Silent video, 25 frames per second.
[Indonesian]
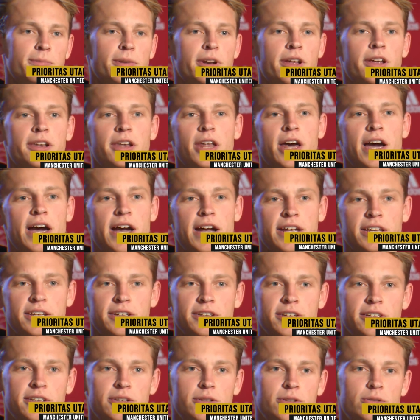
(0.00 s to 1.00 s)
sejak awal
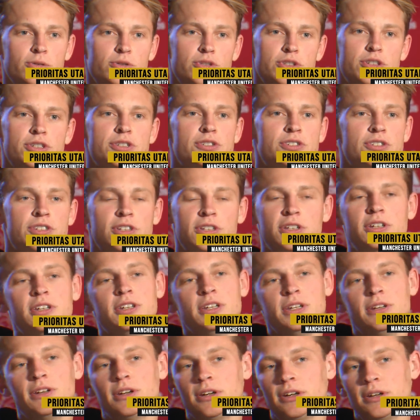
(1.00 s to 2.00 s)
nama De Jong memang
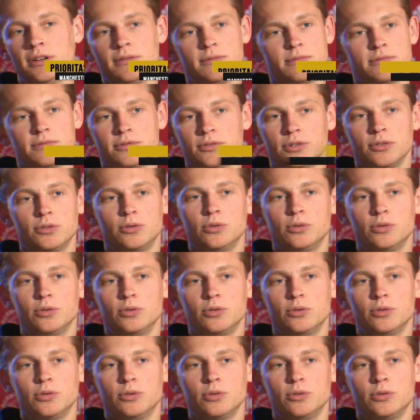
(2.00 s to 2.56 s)
jadi incaran